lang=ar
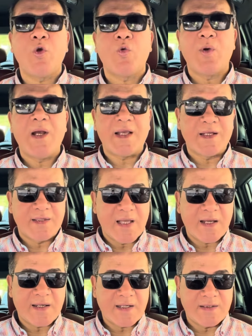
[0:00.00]
ولكن
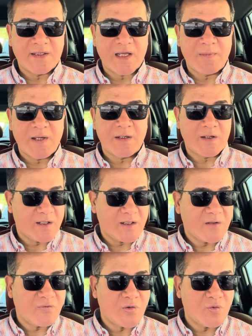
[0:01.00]
تاكدت كمان
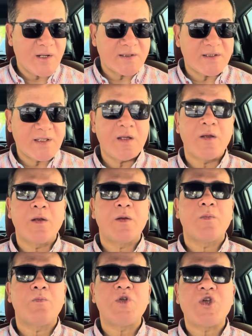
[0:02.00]
ان في الوقت ده
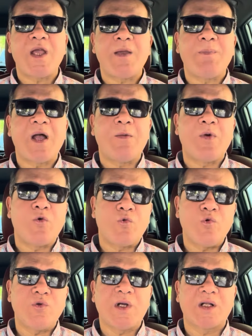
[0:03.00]
مش هيبقى
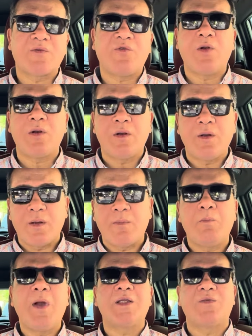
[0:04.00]
موجود اطفال
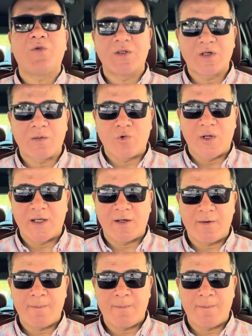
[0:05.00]
بعد فتره معينه